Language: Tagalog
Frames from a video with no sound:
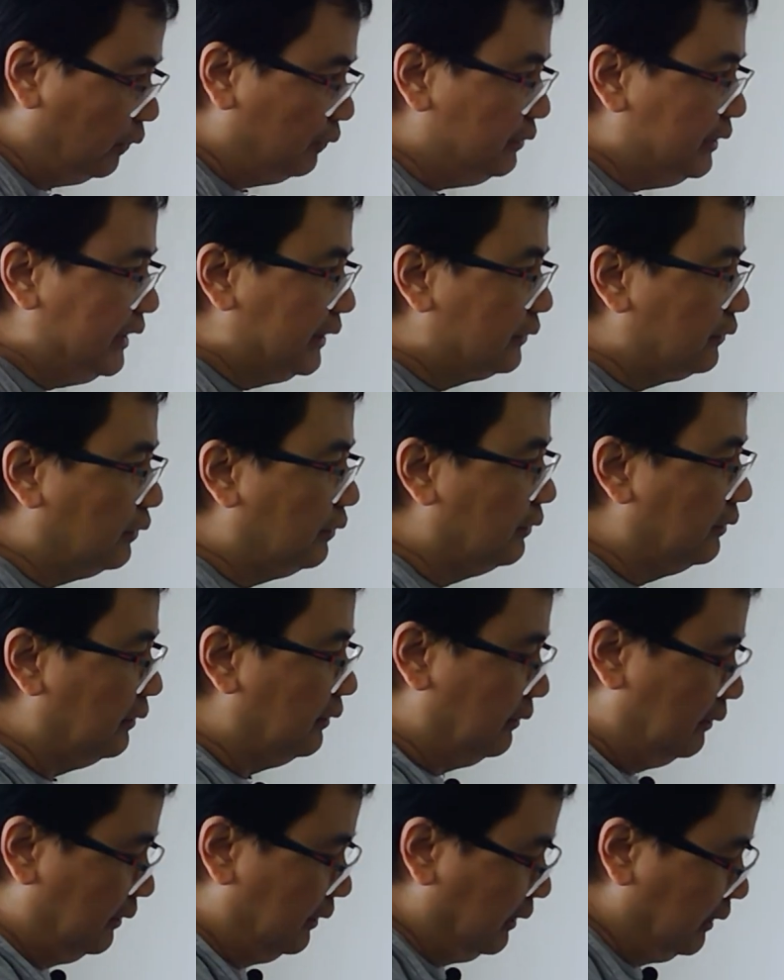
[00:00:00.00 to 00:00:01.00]
load dito
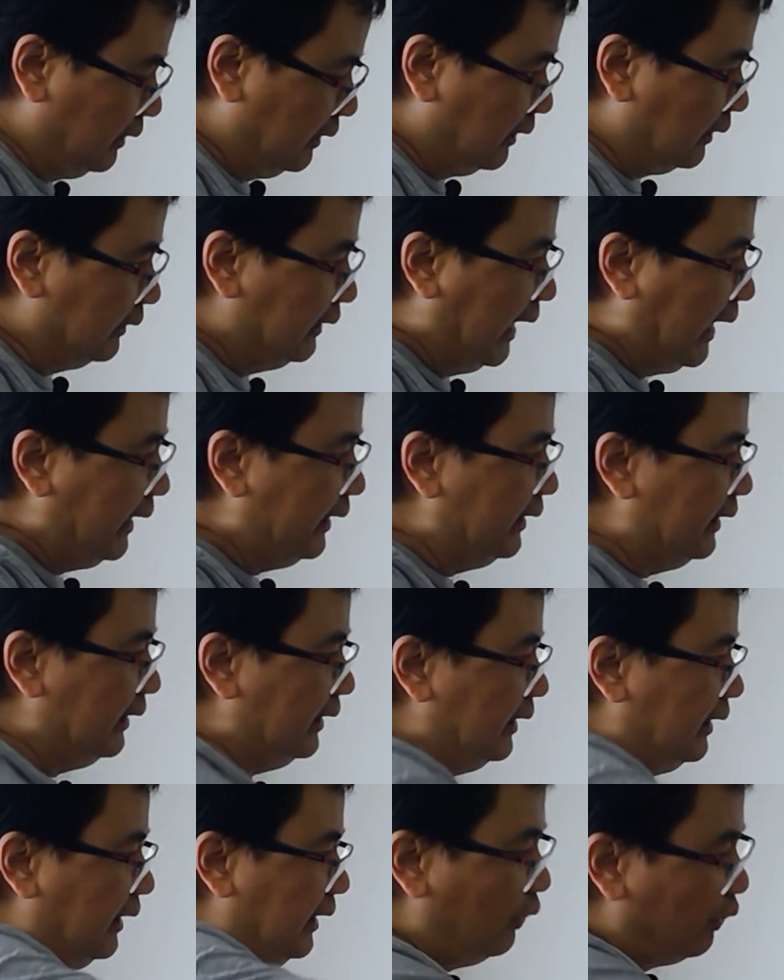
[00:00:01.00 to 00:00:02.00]

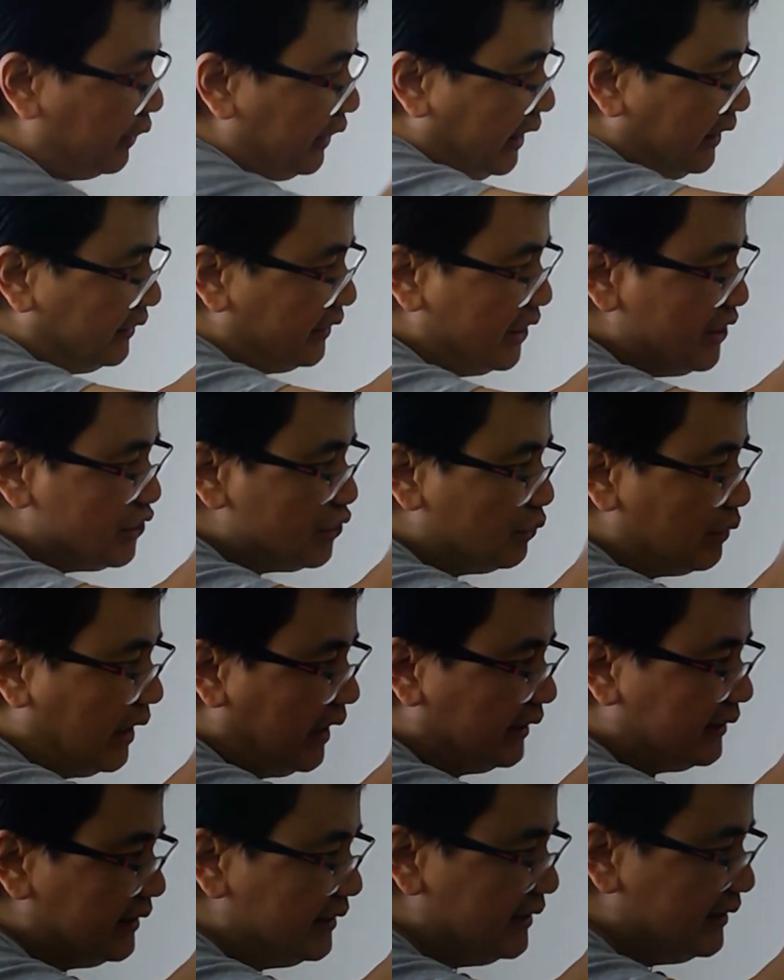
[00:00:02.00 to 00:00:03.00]
dahil orientation
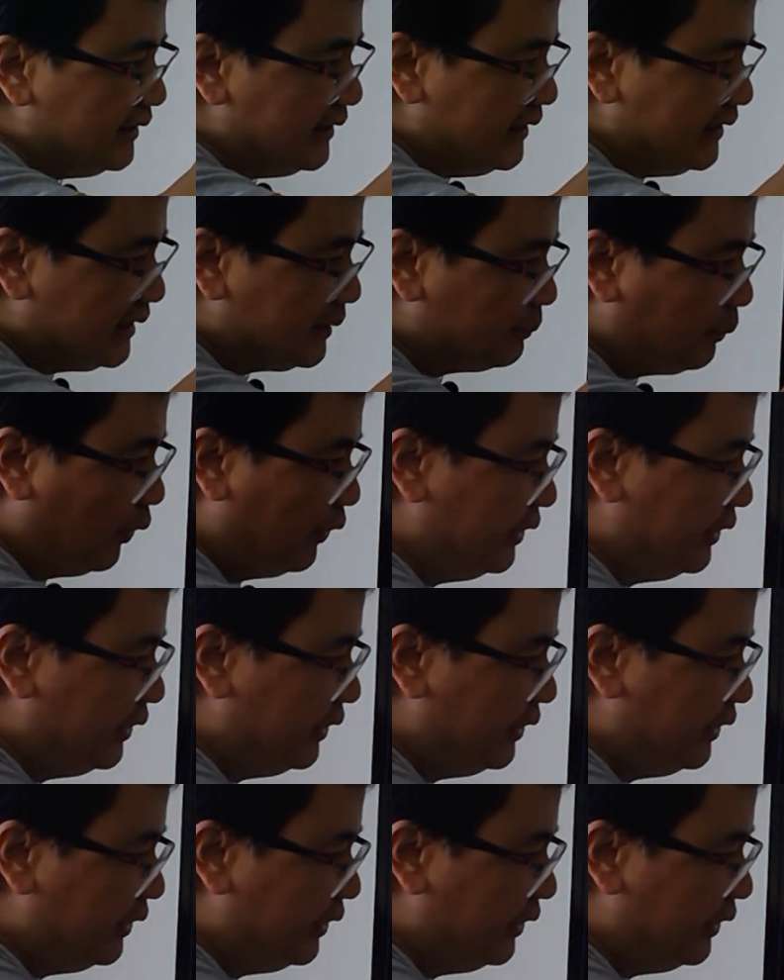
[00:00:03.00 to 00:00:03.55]
natin is